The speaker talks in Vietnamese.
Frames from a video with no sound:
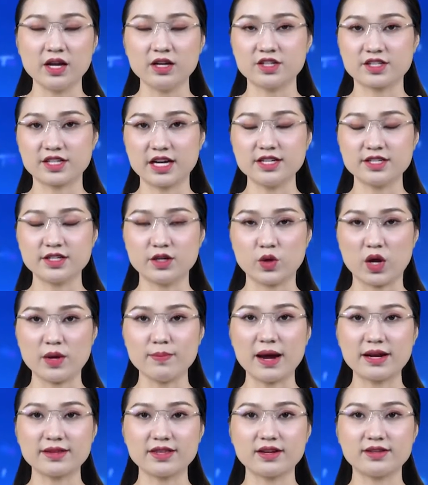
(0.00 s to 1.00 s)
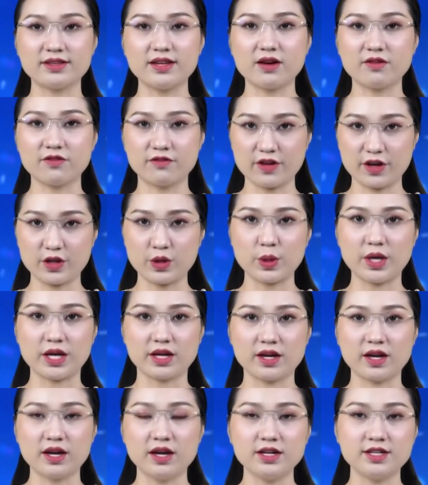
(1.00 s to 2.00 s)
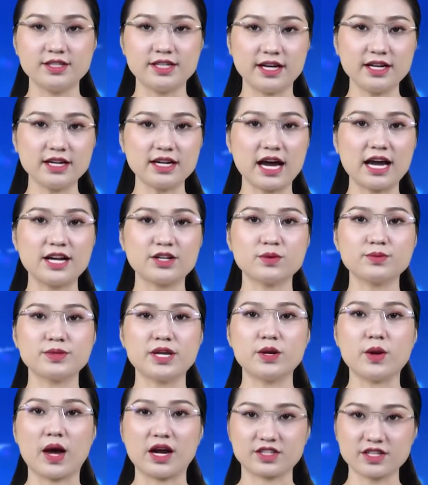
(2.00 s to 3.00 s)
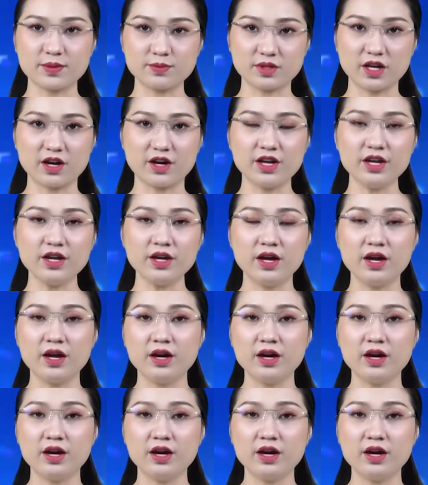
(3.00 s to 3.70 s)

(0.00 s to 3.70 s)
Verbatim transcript: sẽ trình Ủy ban Nhân dân phê duyệt, triển khai trong giai đoạn sắp tới,